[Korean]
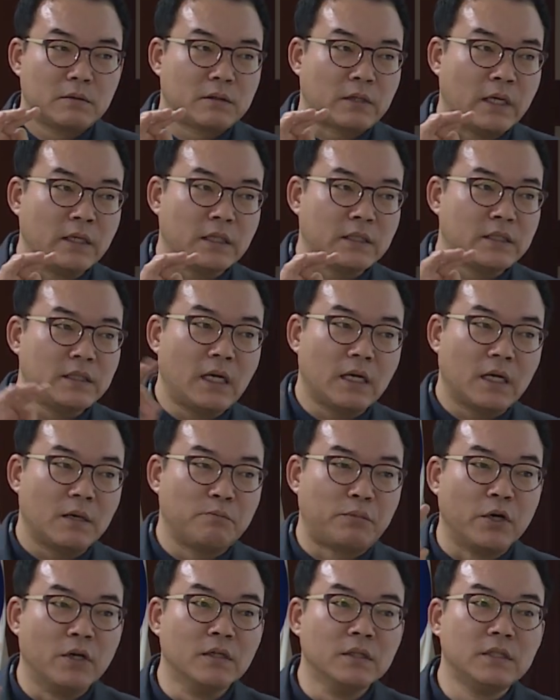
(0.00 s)
굉장히
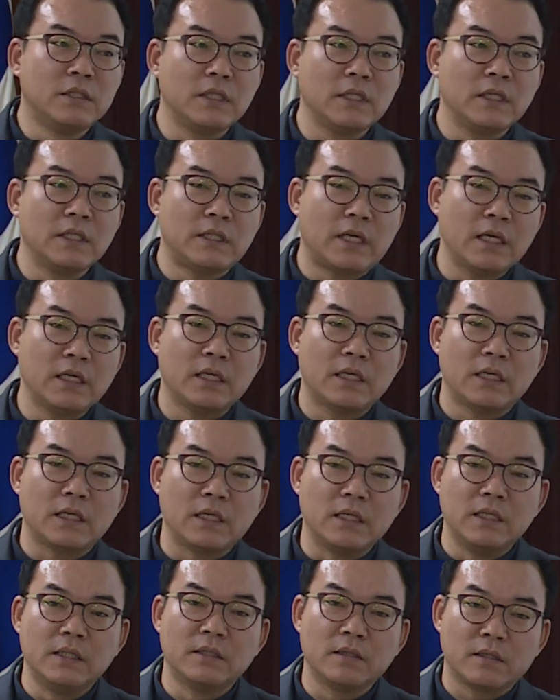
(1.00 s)
심각한 병진이
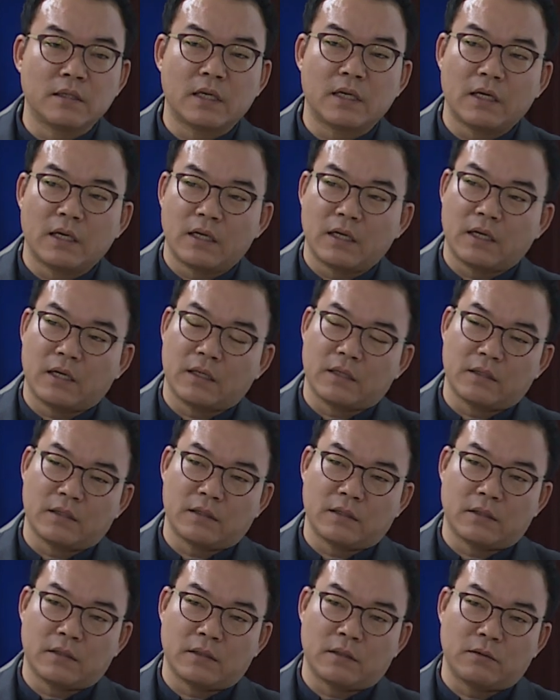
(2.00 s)
생기기 이전에
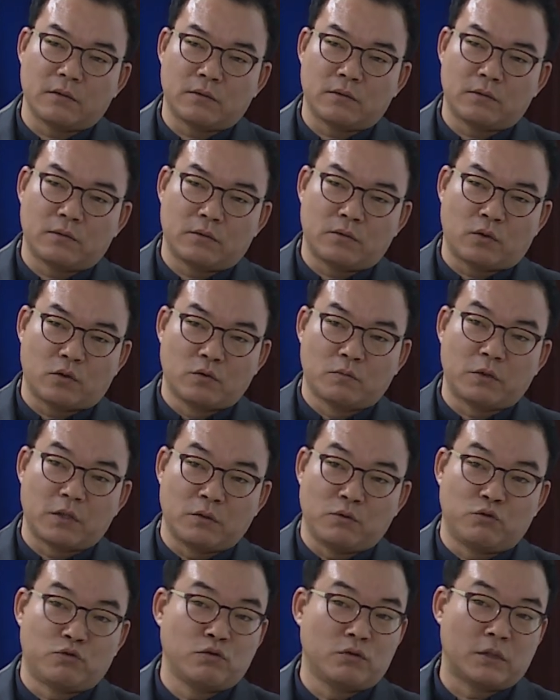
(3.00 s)
그
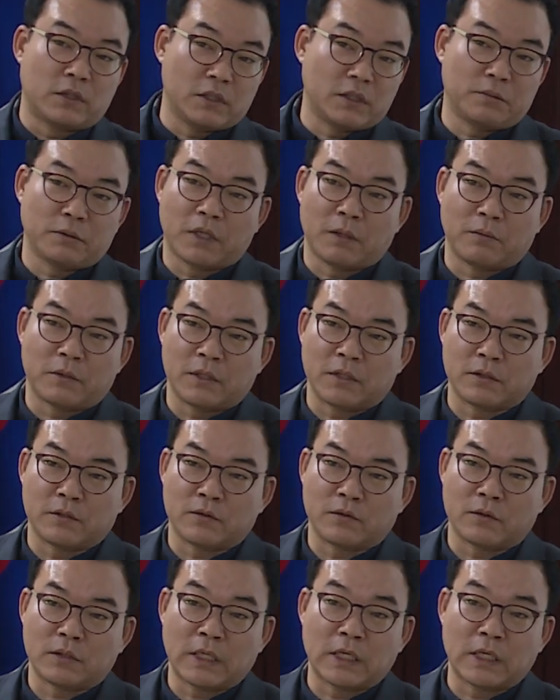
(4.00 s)
토종벌은 유충을 끄집어내 버리거든요.